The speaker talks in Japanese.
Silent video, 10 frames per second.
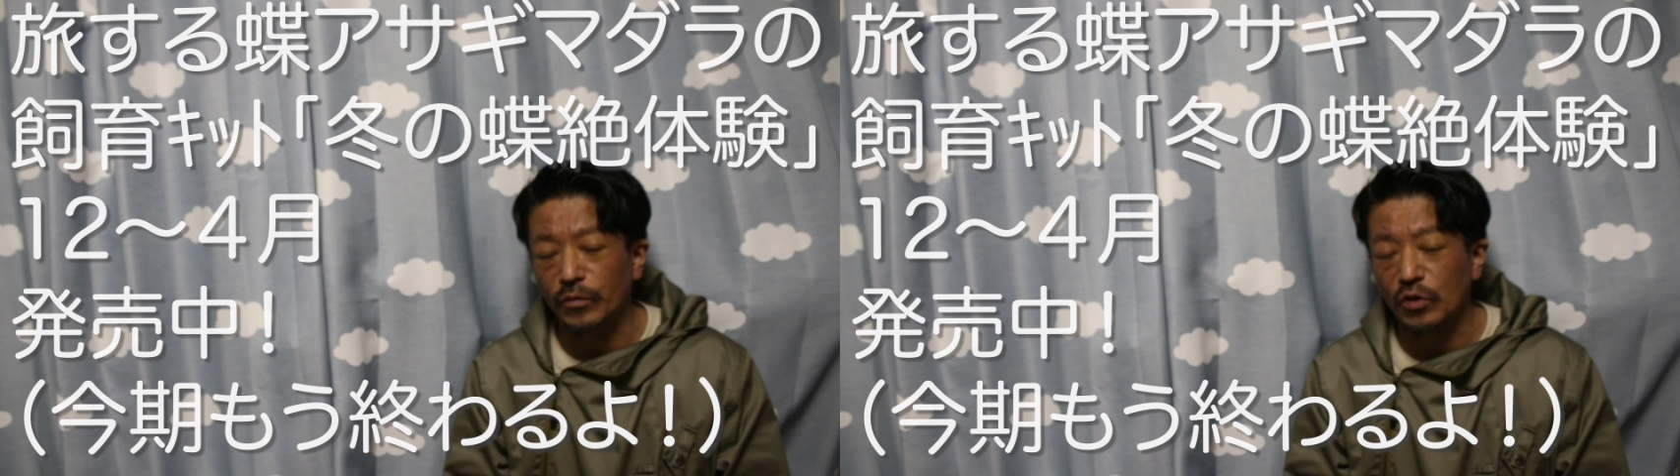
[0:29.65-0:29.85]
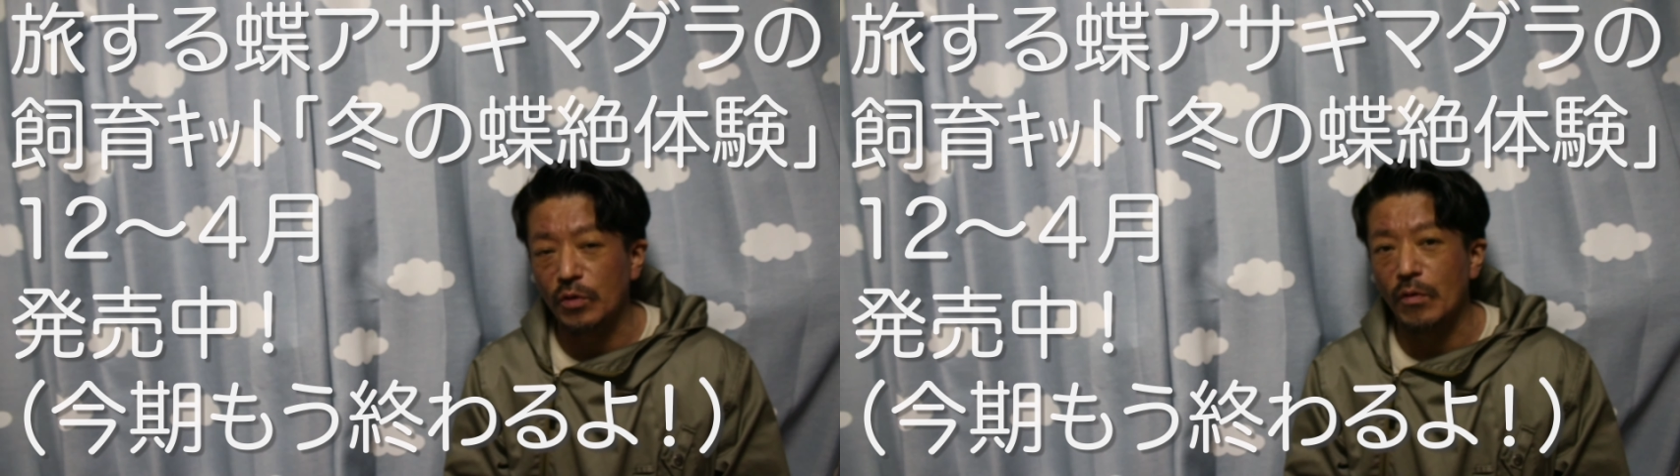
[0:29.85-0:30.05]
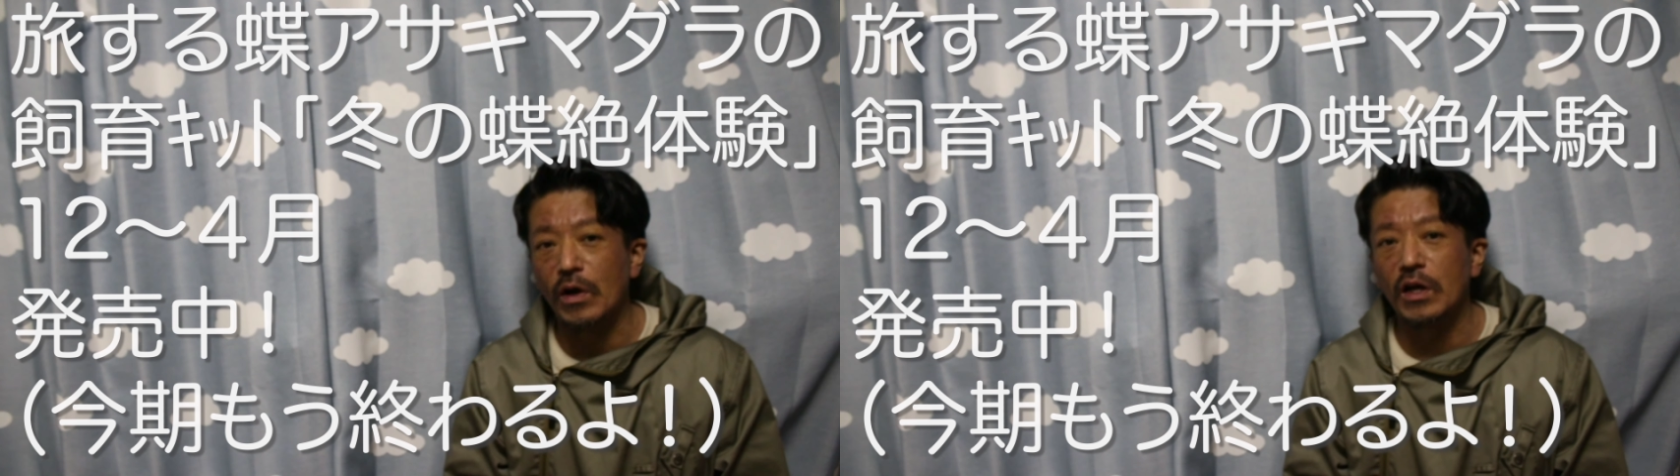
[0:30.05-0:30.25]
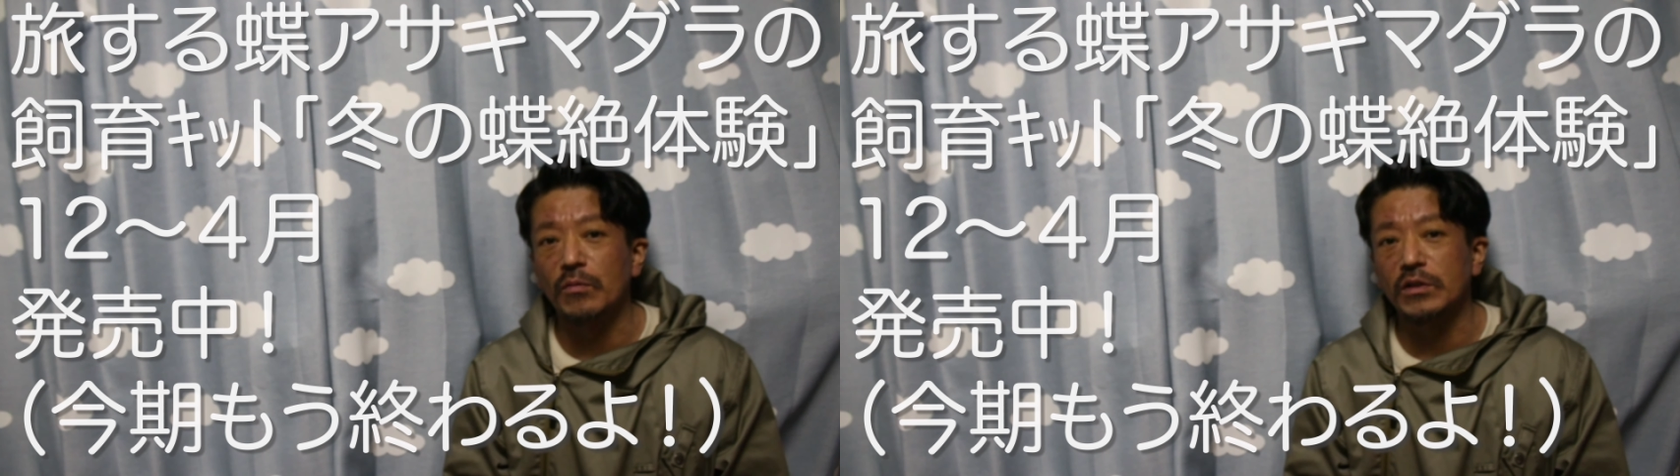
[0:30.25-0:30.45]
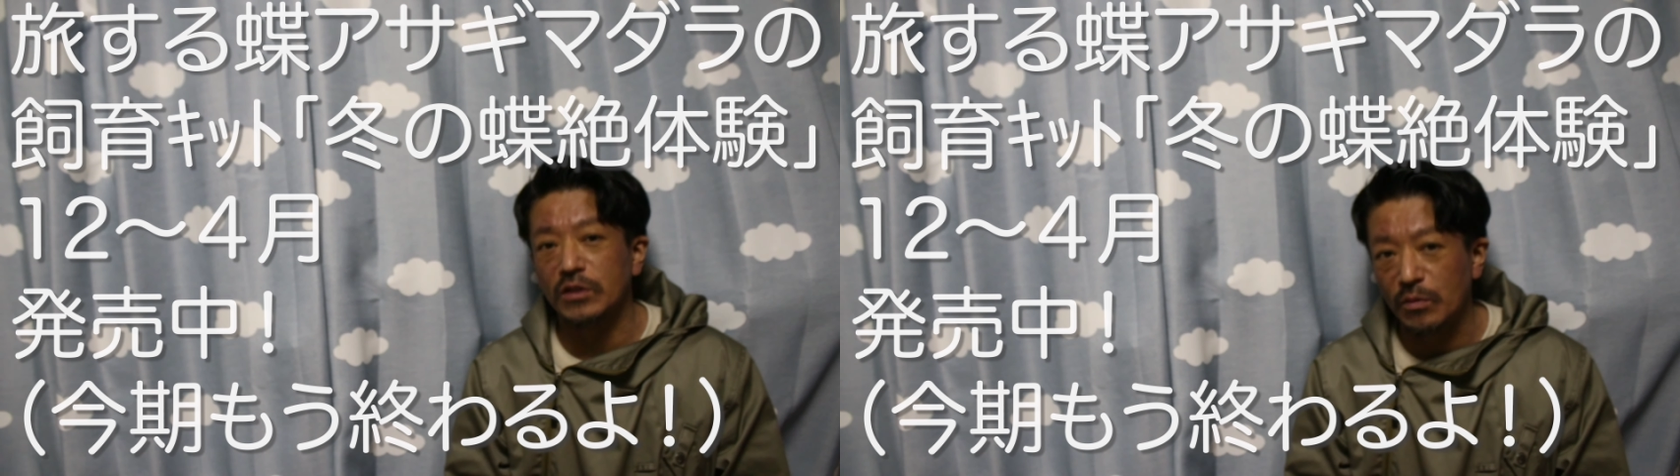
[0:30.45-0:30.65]
といえば分かり
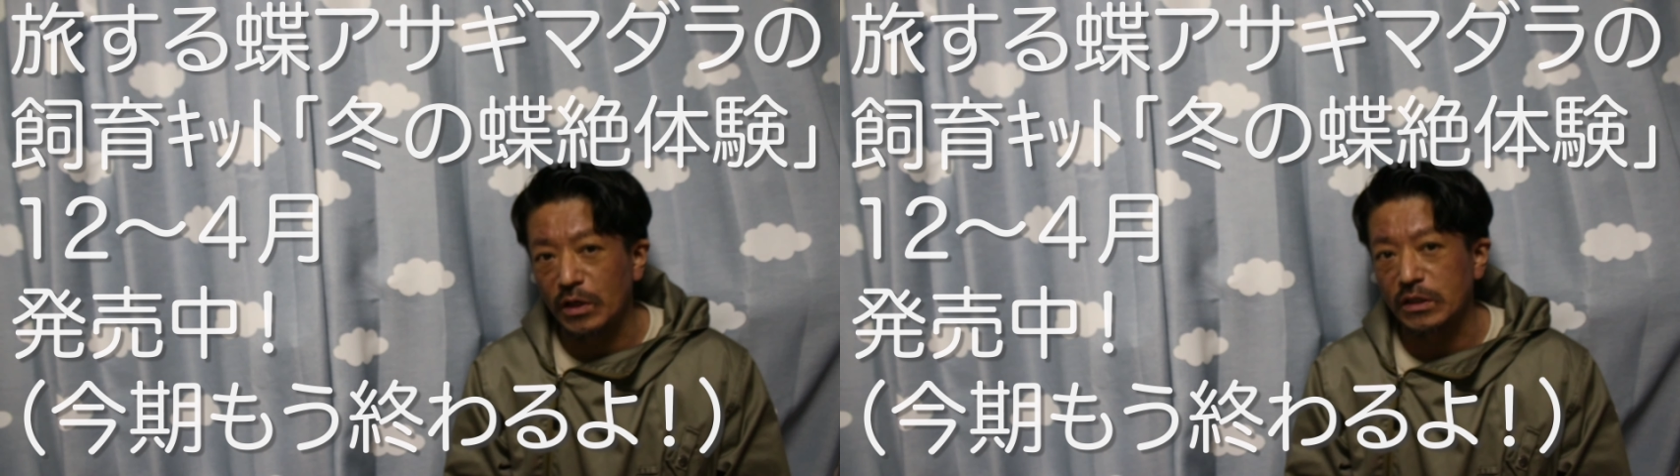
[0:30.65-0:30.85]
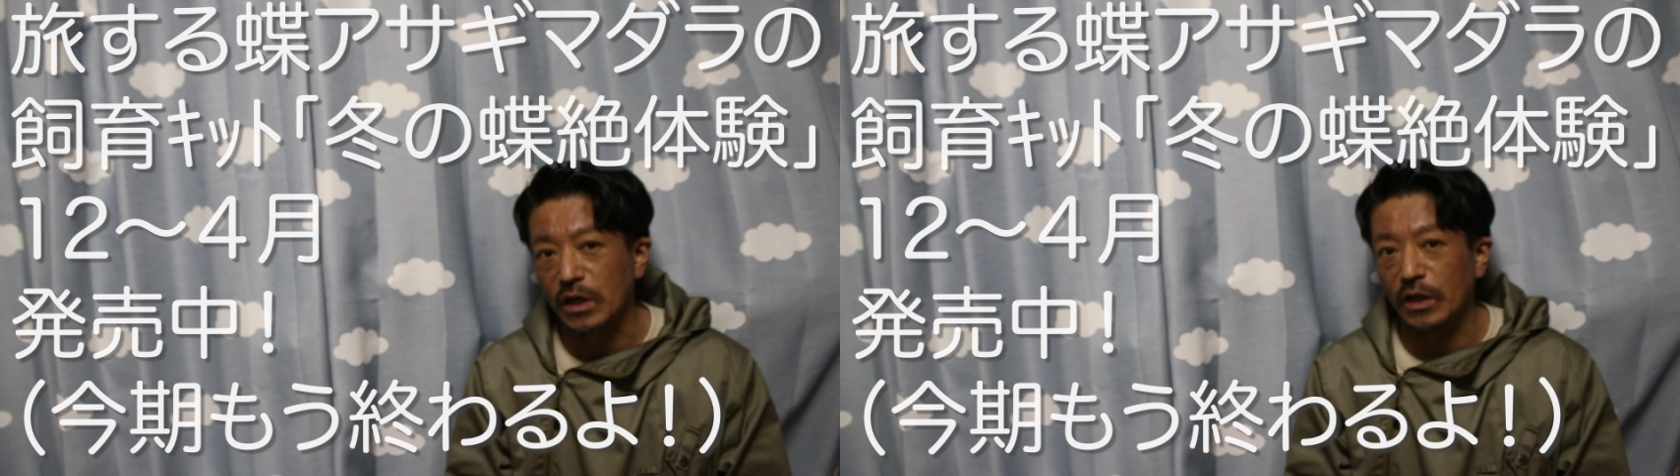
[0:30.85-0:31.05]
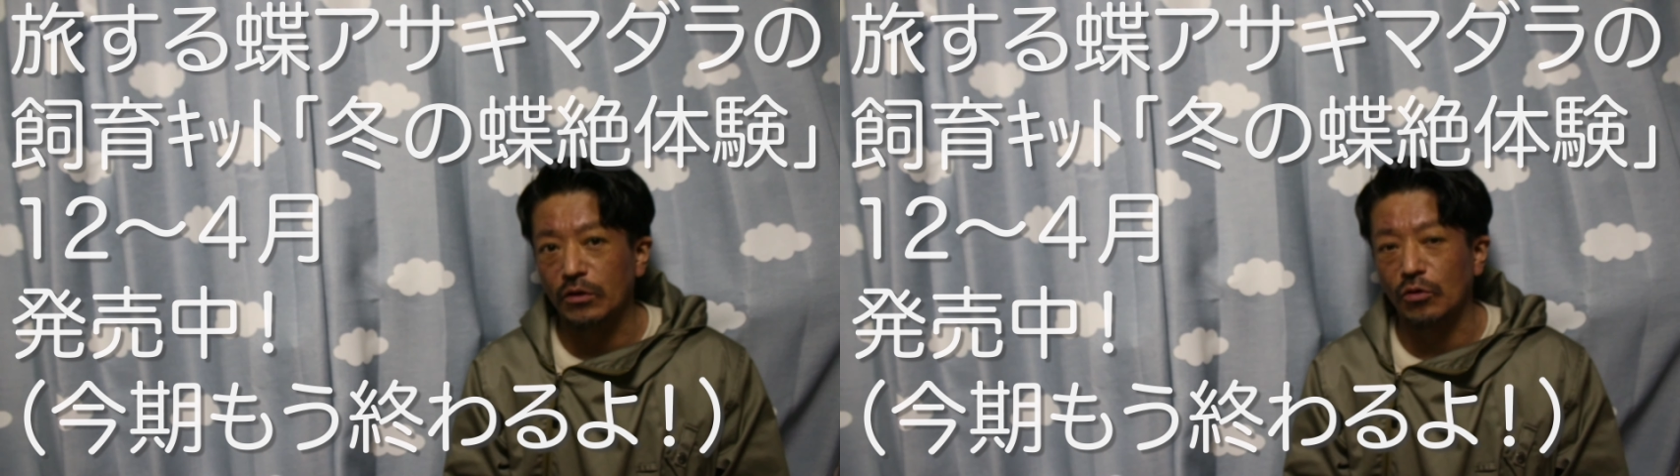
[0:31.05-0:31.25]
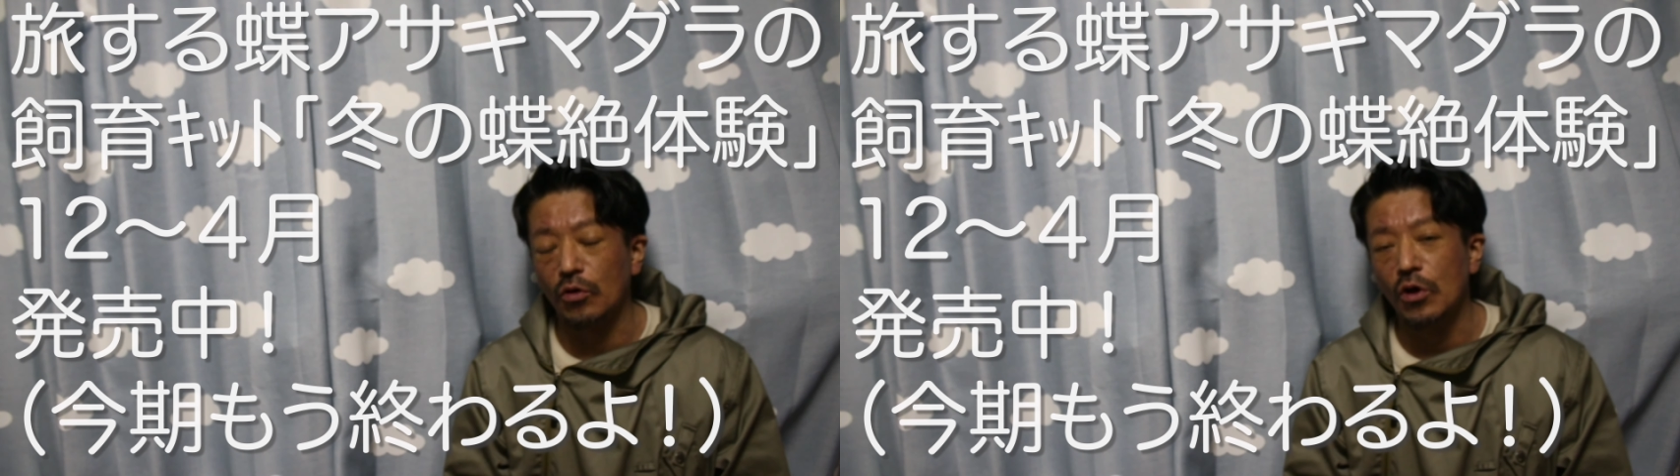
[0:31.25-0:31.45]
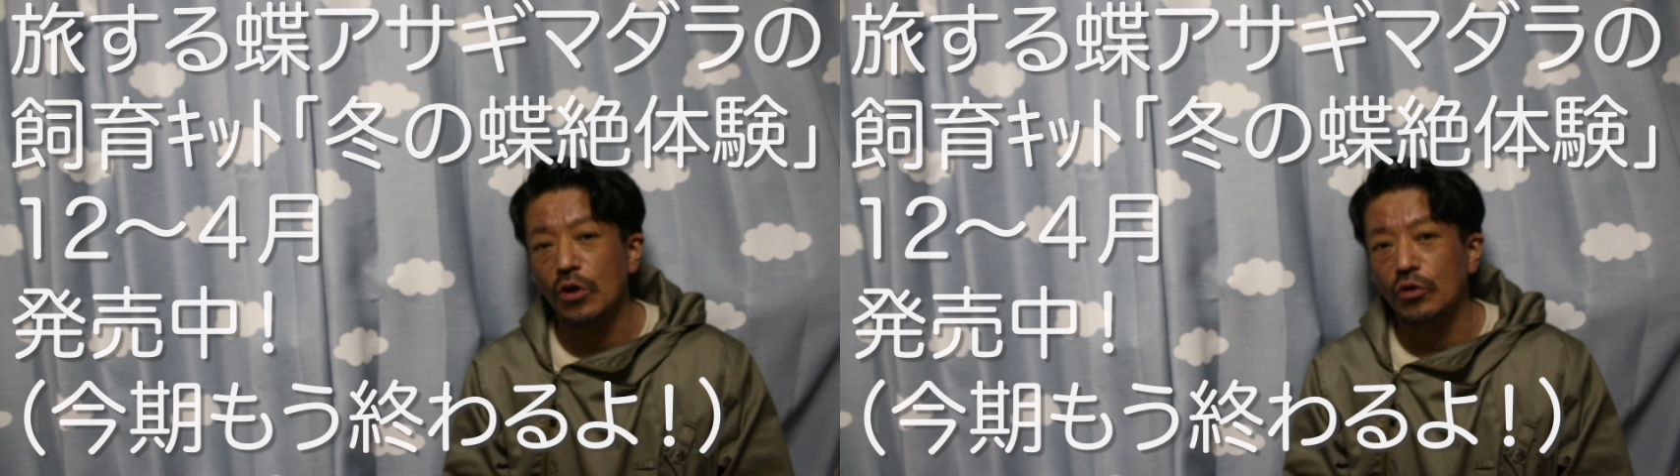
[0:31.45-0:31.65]
ますね皆さんえっと